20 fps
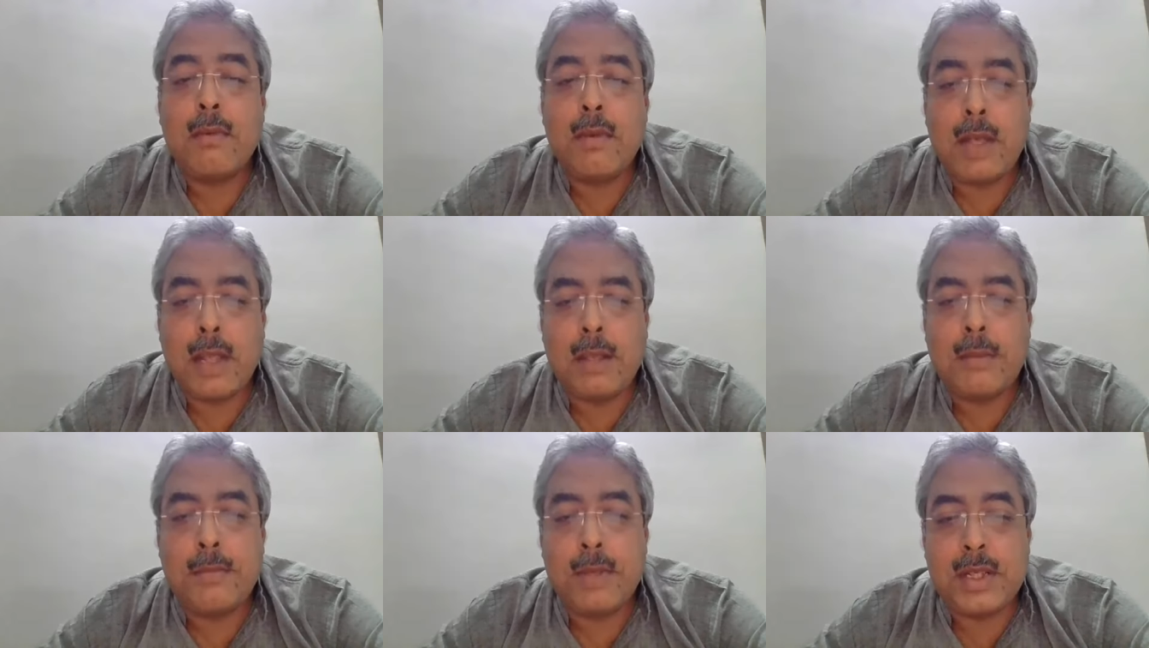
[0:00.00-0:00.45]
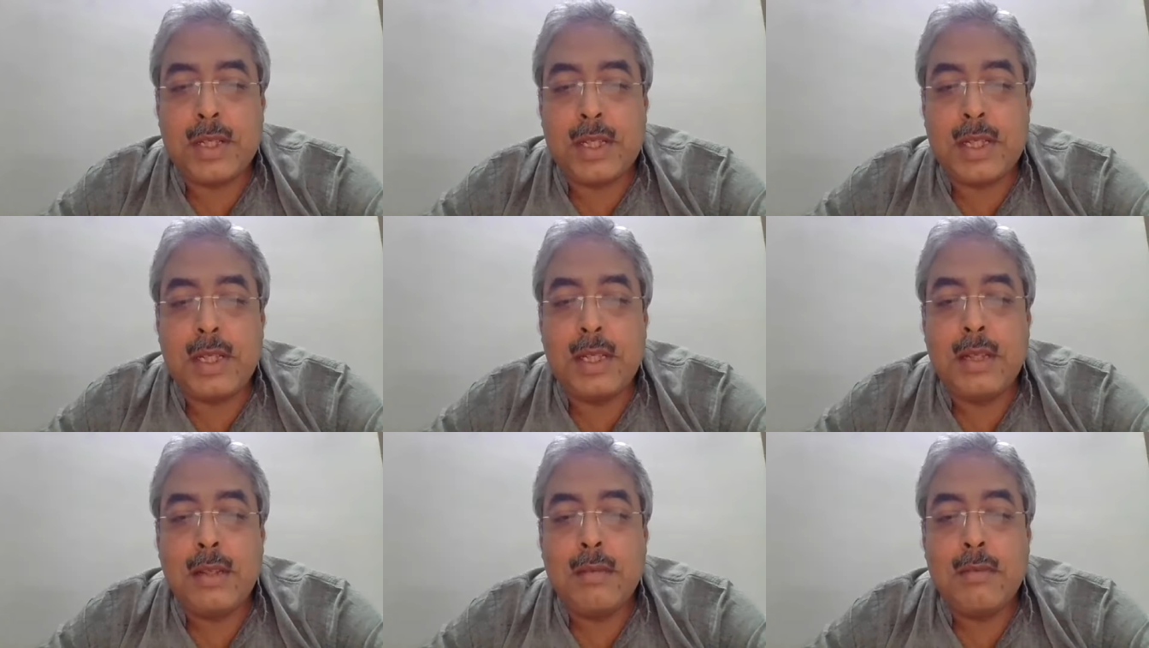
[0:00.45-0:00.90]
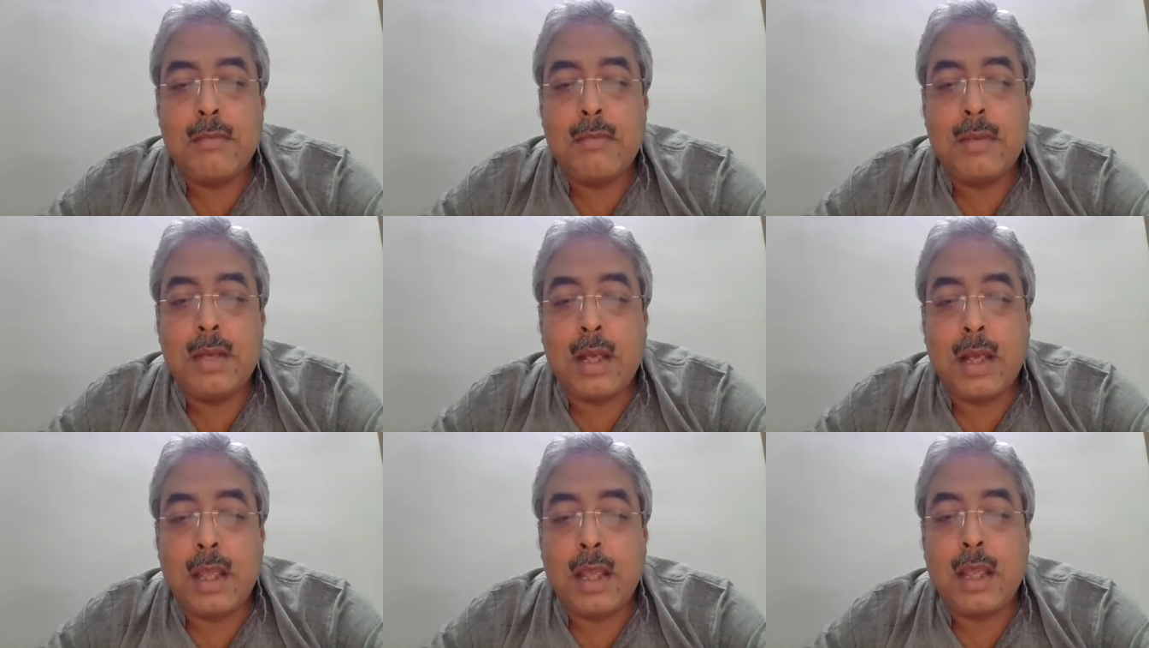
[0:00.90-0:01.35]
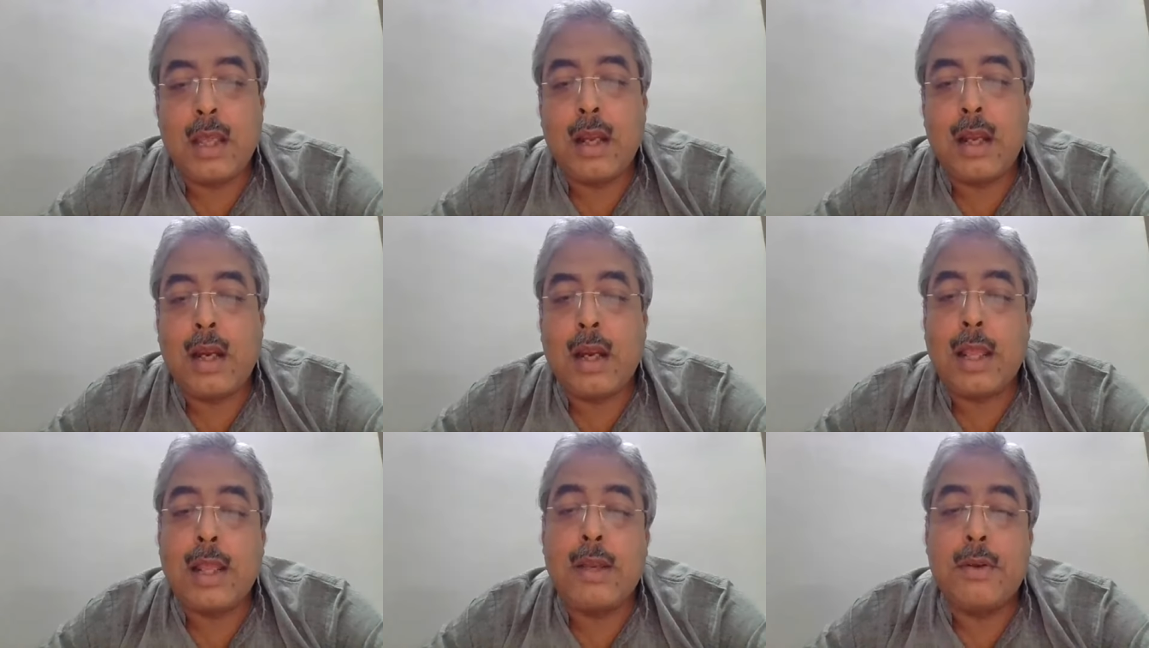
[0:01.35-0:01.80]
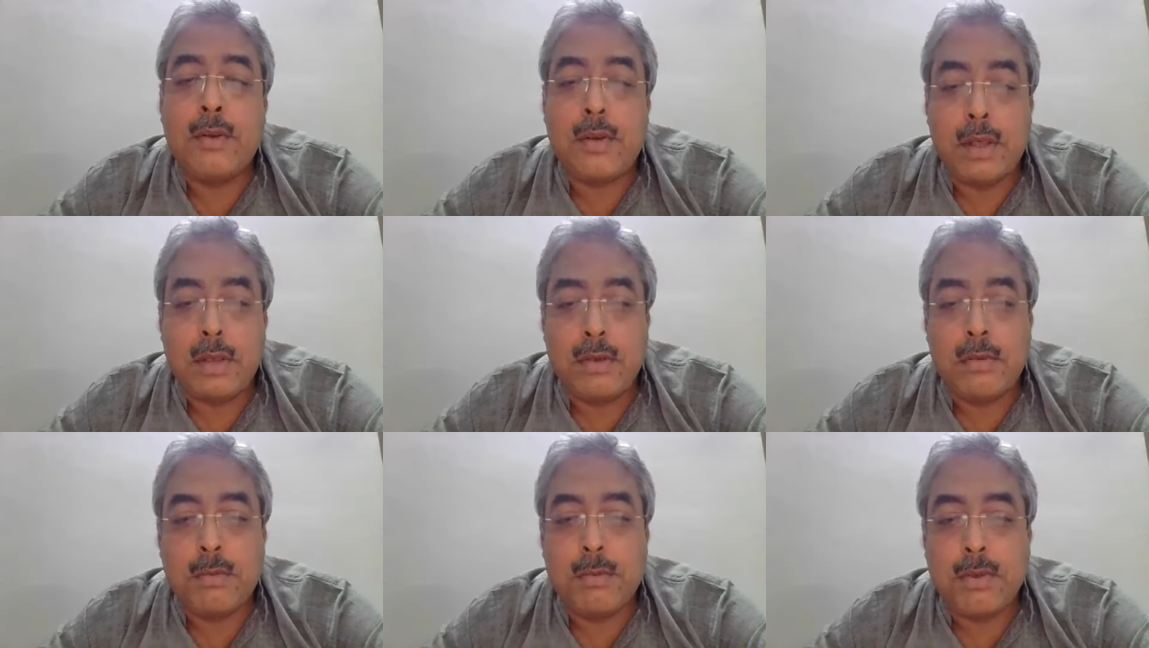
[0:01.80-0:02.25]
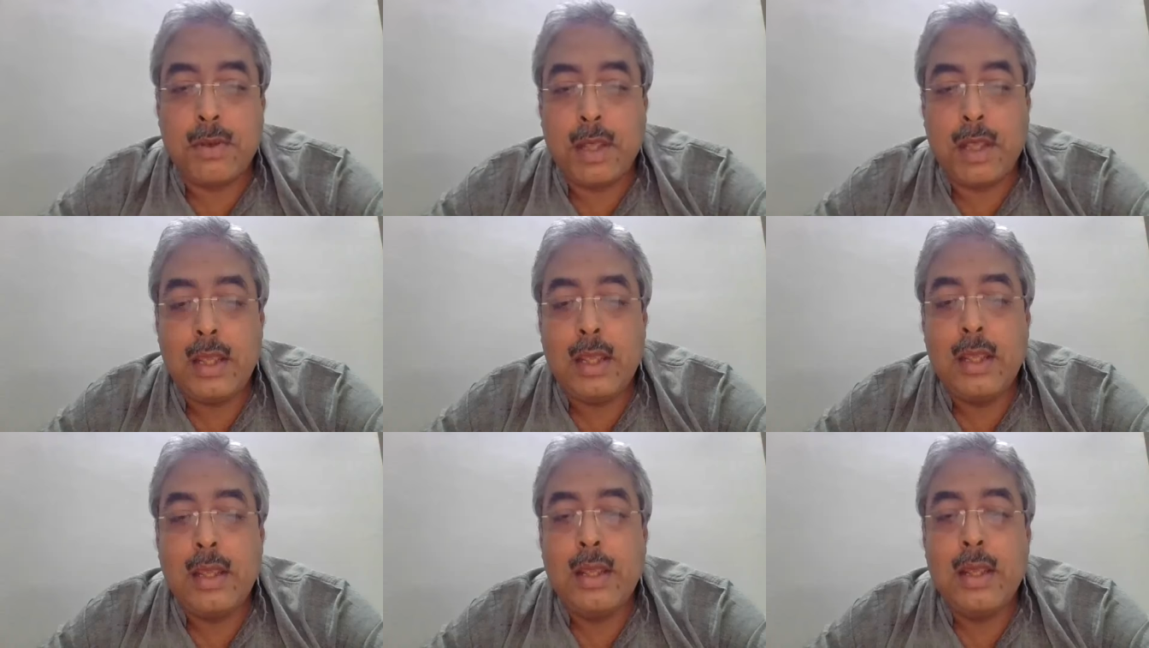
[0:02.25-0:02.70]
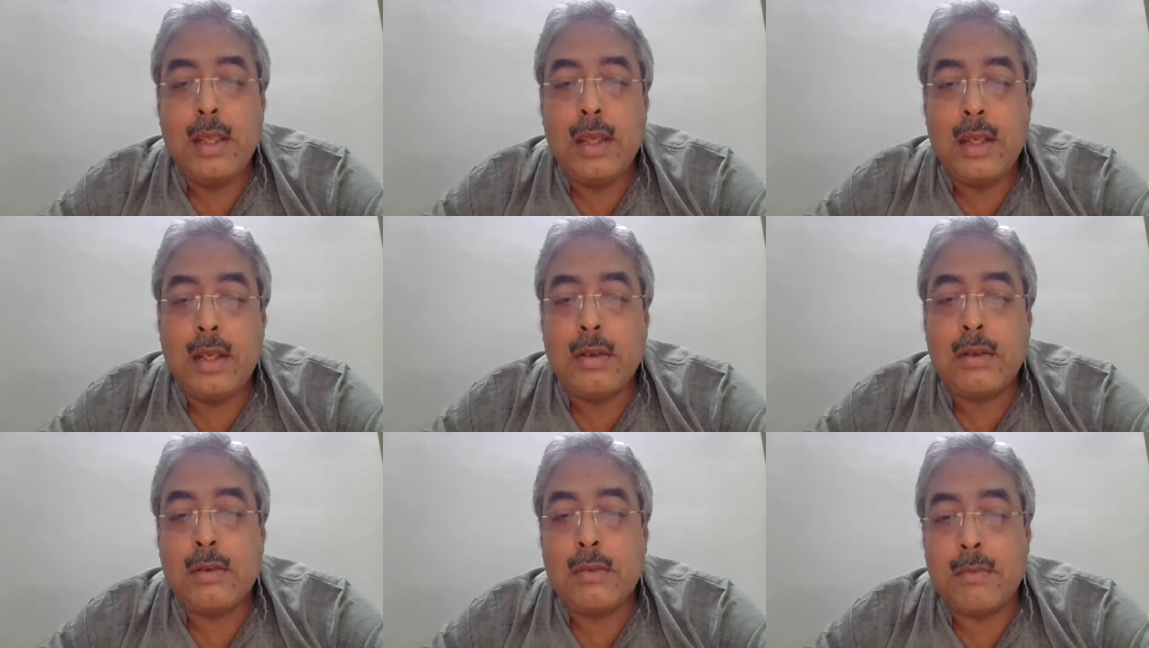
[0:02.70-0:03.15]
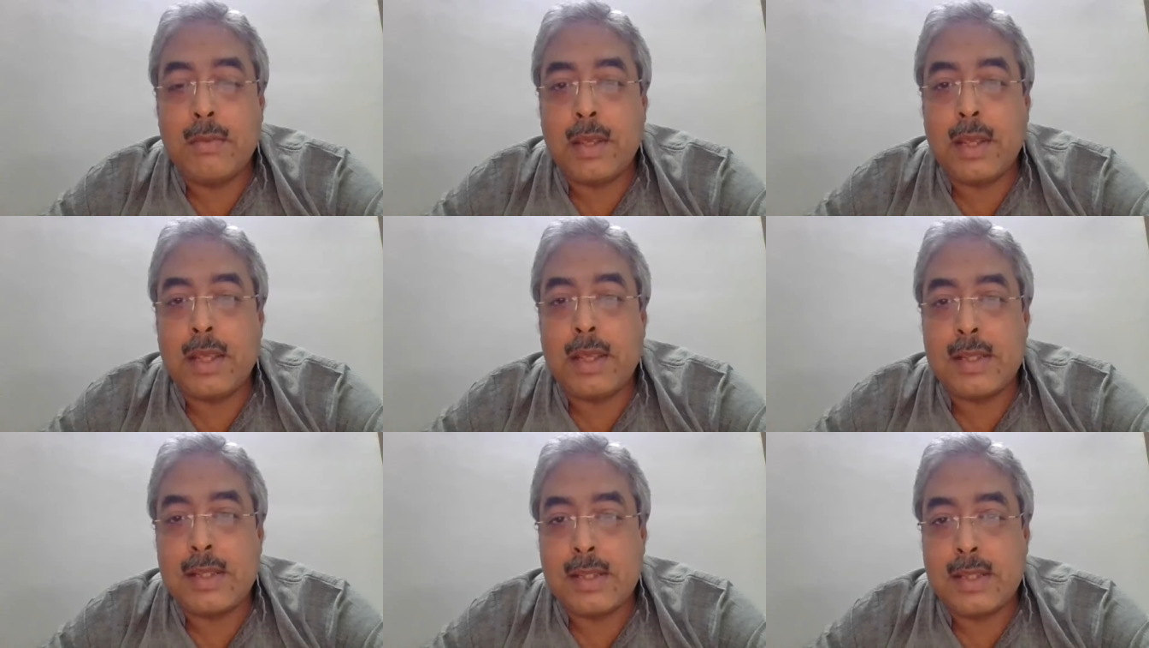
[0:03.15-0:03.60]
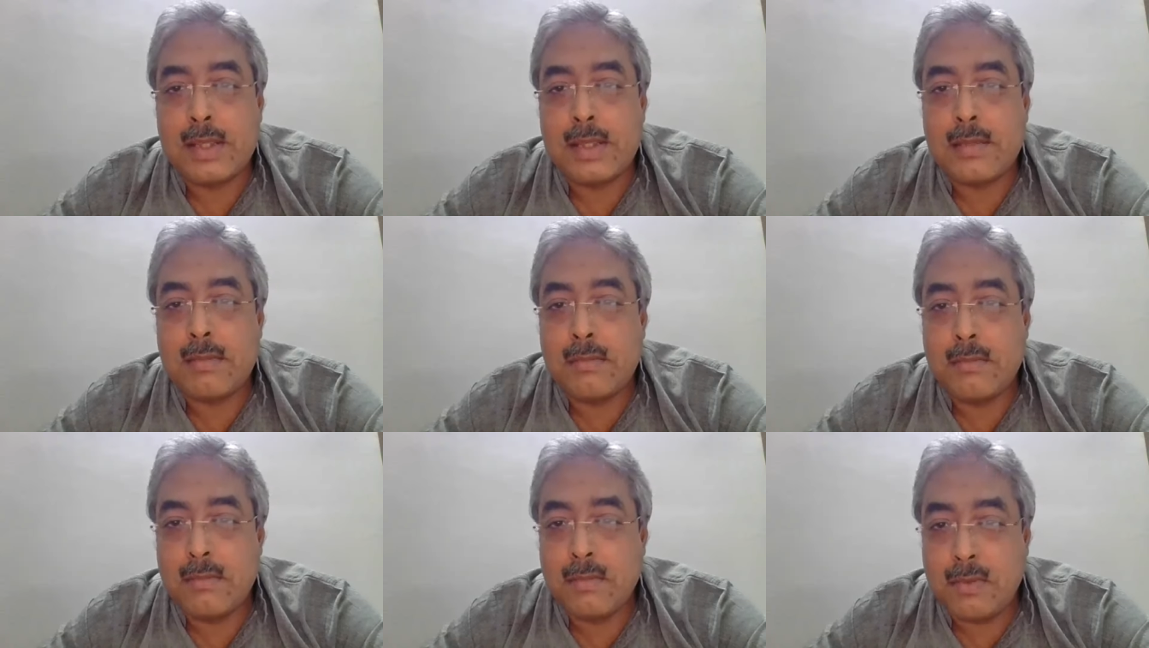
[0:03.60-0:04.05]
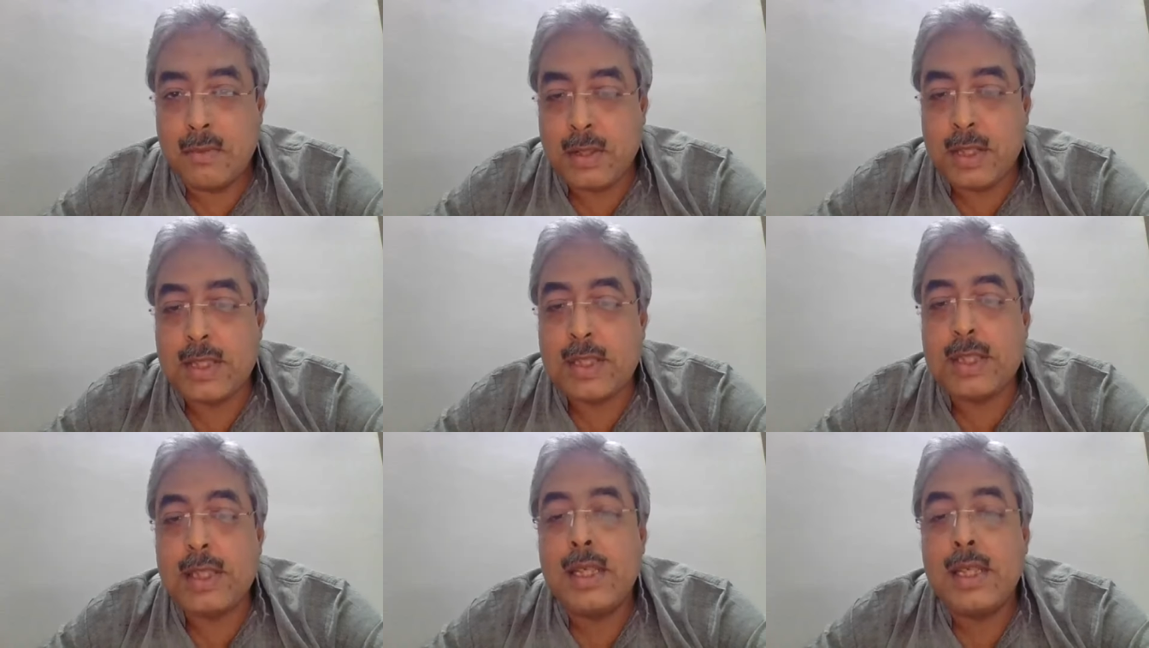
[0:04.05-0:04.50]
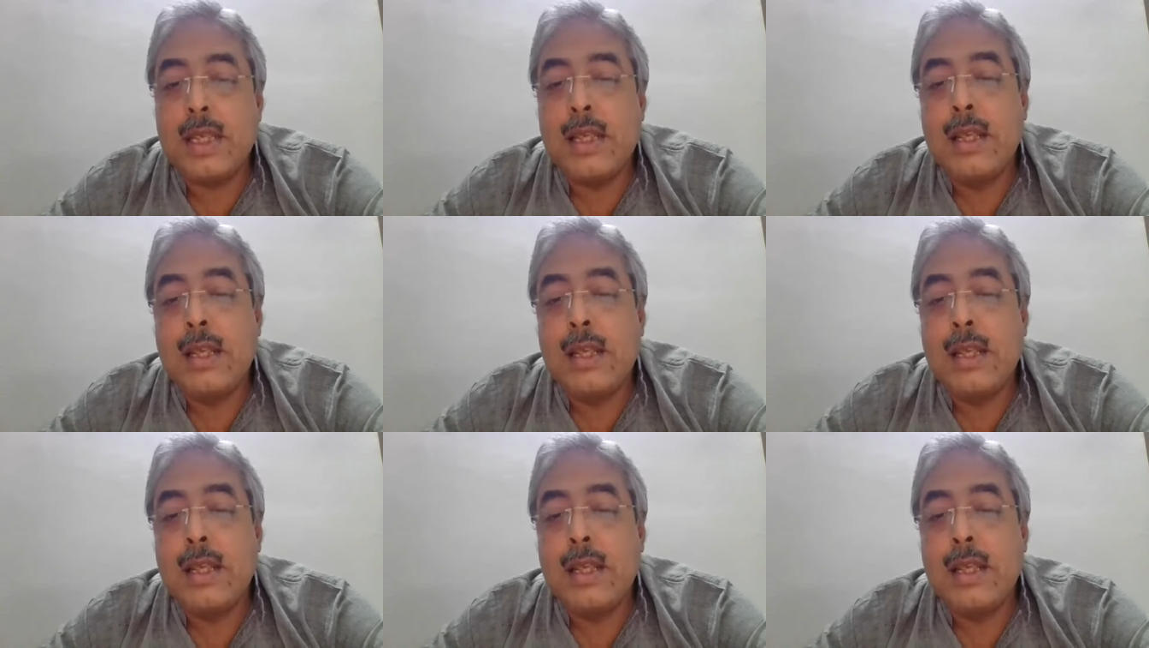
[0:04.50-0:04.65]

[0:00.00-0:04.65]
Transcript: অনেক বেশি প্রায় আড়াই কোটির উপরে এরকম কেস হয়েছে